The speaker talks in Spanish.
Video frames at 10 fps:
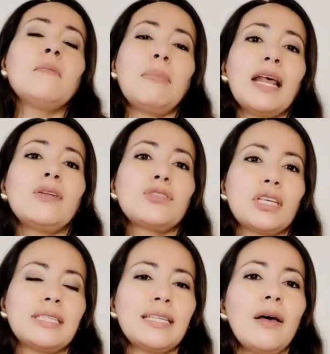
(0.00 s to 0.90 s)
para los
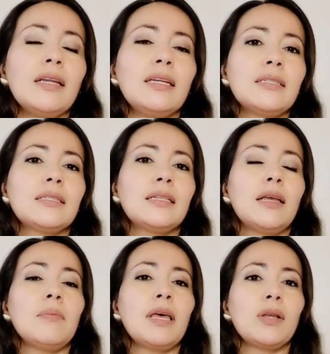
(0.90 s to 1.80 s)
que están en este
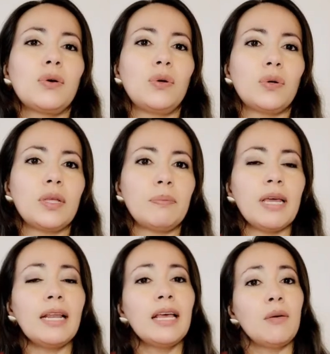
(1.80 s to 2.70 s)
tema del color de
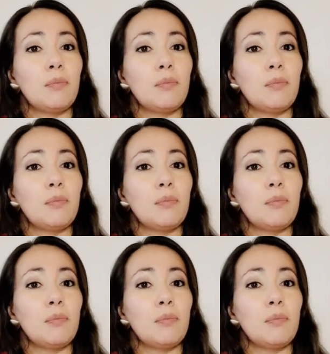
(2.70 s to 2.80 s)
piel,